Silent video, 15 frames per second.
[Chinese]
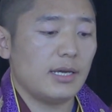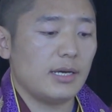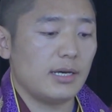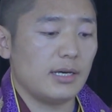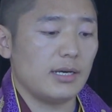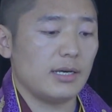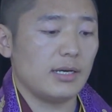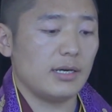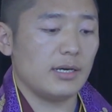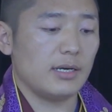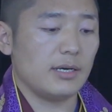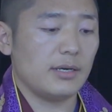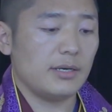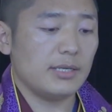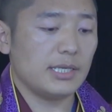
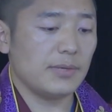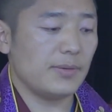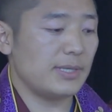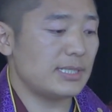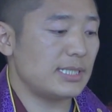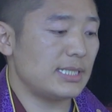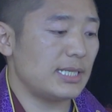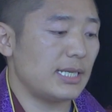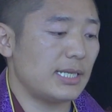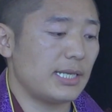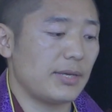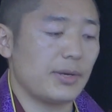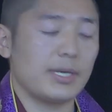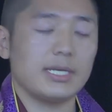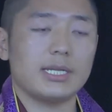呃，因为时间的
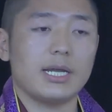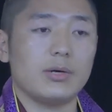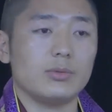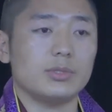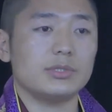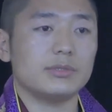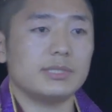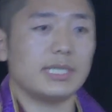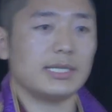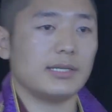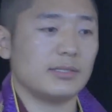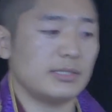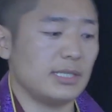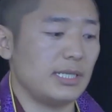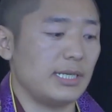原因呢，我就讲
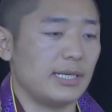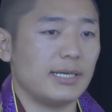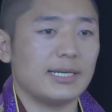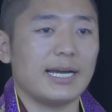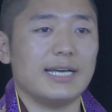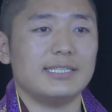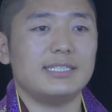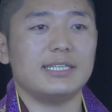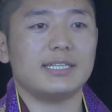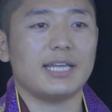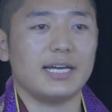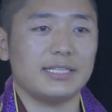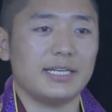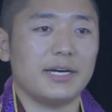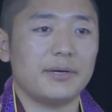到这里，感谢
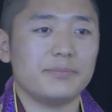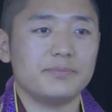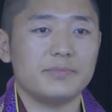大家。